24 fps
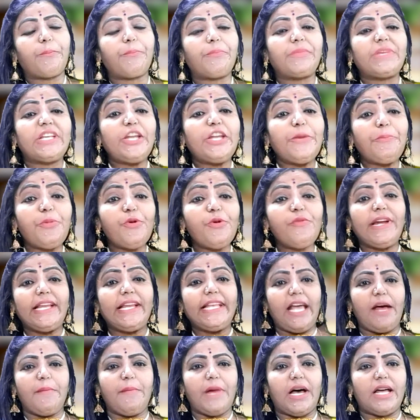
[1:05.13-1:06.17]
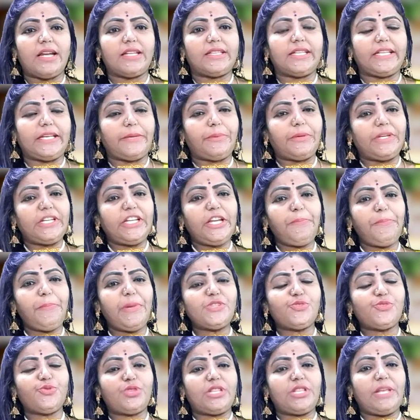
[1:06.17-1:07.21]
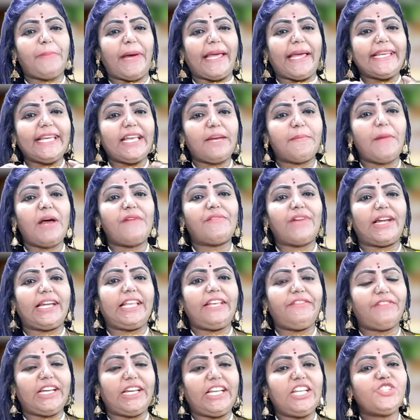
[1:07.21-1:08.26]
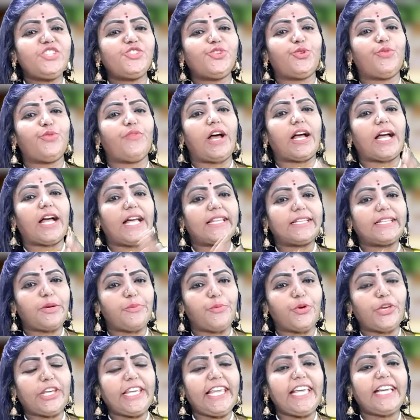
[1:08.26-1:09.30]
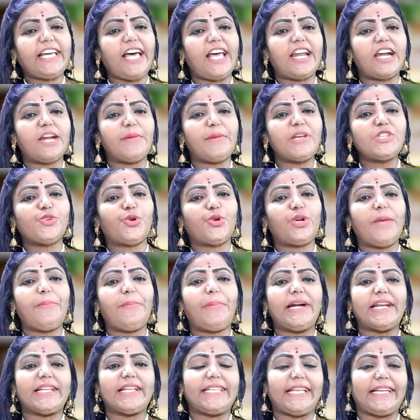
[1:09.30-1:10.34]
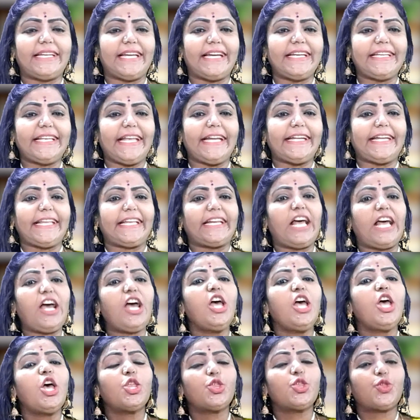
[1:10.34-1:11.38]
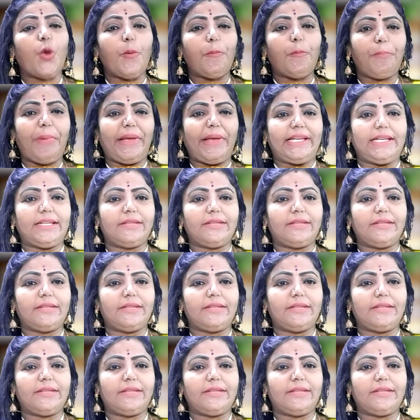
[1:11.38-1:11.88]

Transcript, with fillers: இடுப்பு வழியா மாறுது இடுப்பை சுத்தி பயங்கரமா வலி வலின்னு சொல்லுவாங்க அதுக்கு முக்கிய காரணமா சொல்லப்படுறது என்னன்னு கேட்டீங்கன்னா தொப்பை